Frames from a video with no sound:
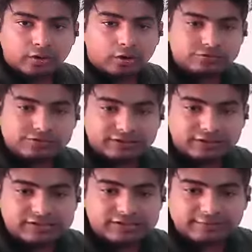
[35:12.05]
और उसके
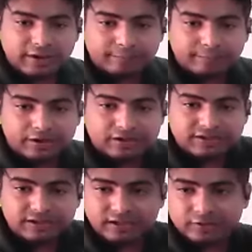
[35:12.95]
अंदर से वेपर्स
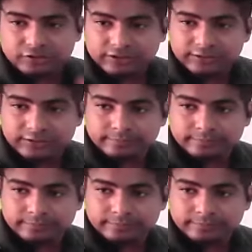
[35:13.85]
निकल रहे होते हैं